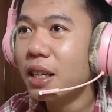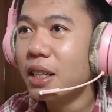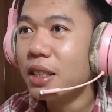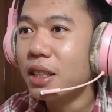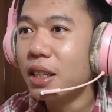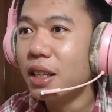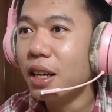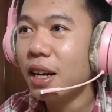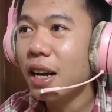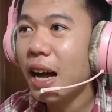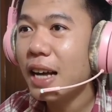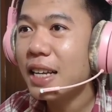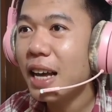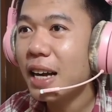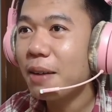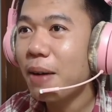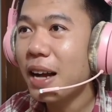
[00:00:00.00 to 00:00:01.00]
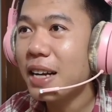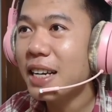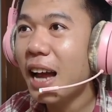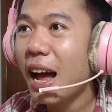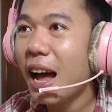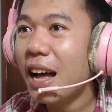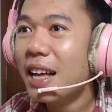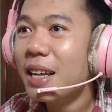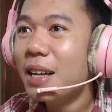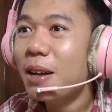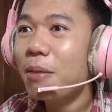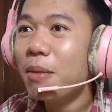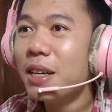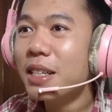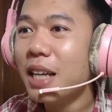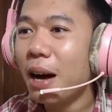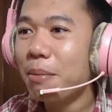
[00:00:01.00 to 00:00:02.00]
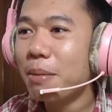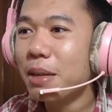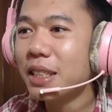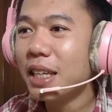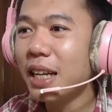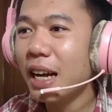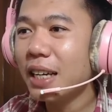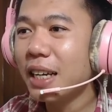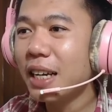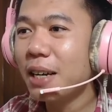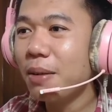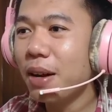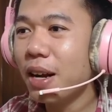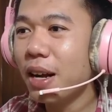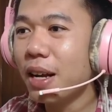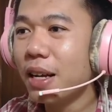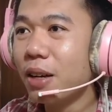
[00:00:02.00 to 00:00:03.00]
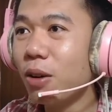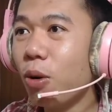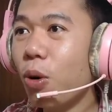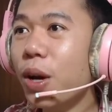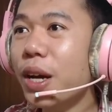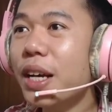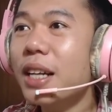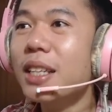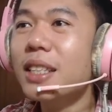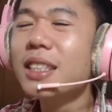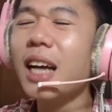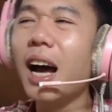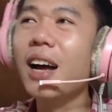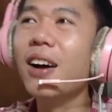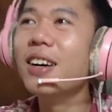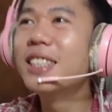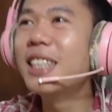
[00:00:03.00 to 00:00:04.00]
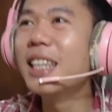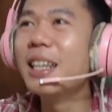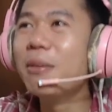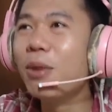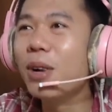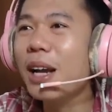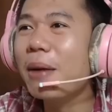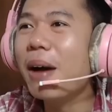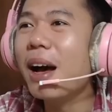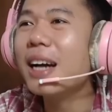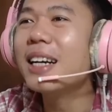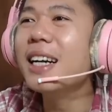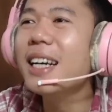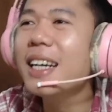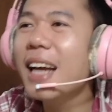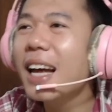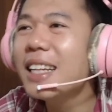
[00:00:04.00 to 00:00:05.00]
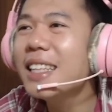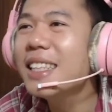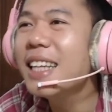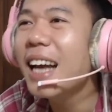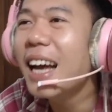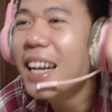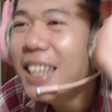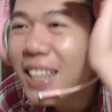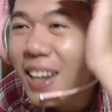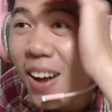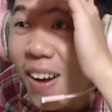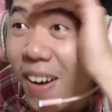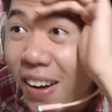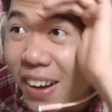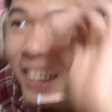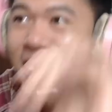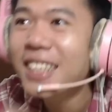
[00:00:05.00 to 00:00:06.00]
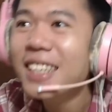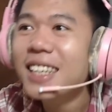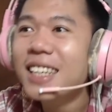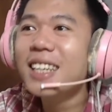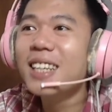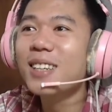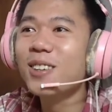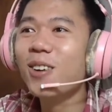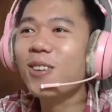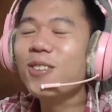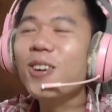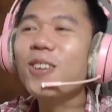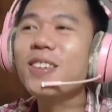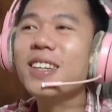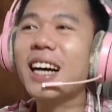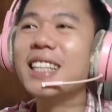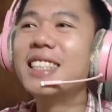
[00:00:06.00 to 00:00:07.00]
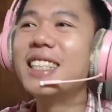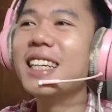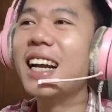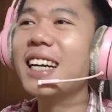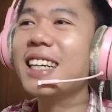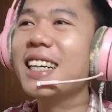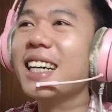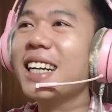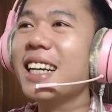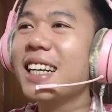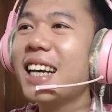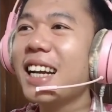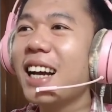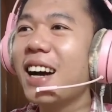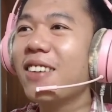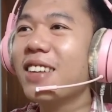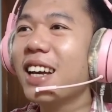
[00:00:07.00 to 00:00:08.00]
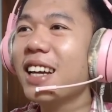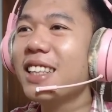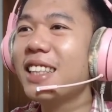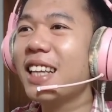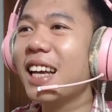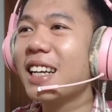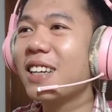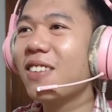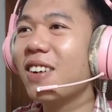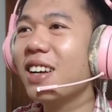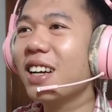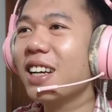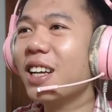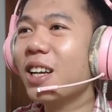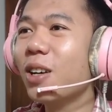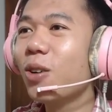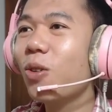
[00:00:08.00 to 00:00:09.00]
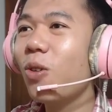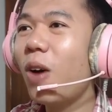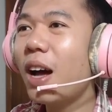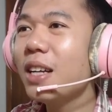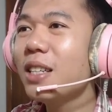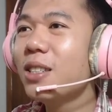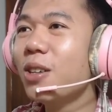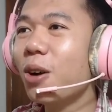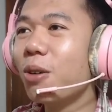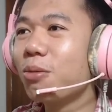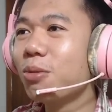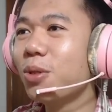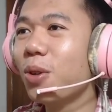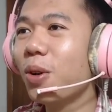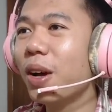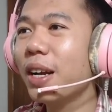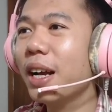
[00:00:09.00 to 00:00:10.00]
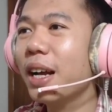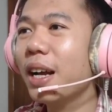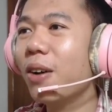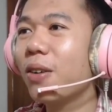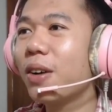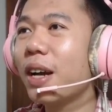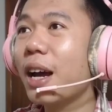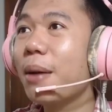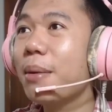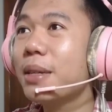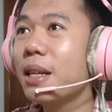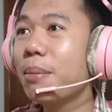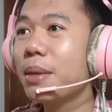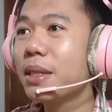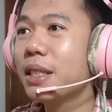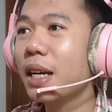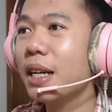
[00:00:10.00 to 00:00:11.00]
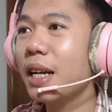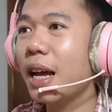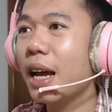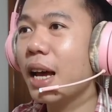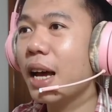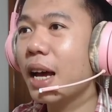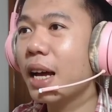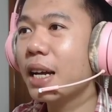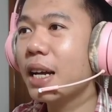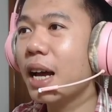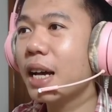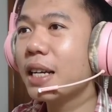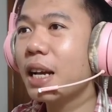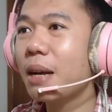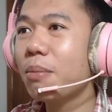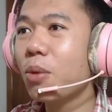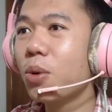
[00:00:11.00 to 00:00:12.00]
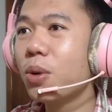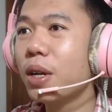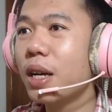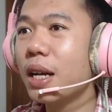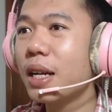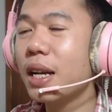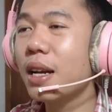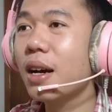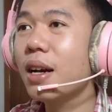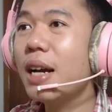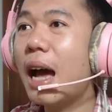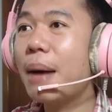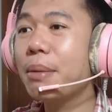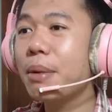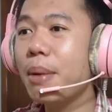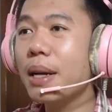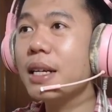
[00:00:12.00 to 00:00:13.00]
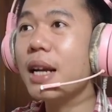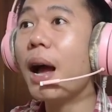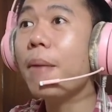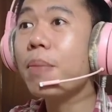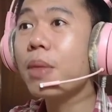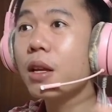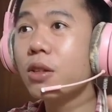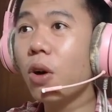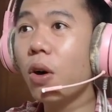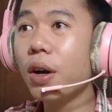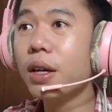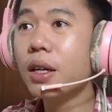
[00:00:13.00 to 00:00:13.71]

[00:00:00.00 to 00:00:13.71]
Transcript: Từ từ đã nha các bạn nha. Bây giờ mình xin hắc ghi các bạn ơi. Ui trời ơi, xin được một em hắc ghi hết tiền đấy. Đúng lúc cần xin hắc ghi để kết hợp thì hết tiền các bạn ơi, quá nhục luôn đấy. Ok, bây giờ mình sẽ để đầy Deadpool lên đây để đỡ đam các bạn nha. Rồi,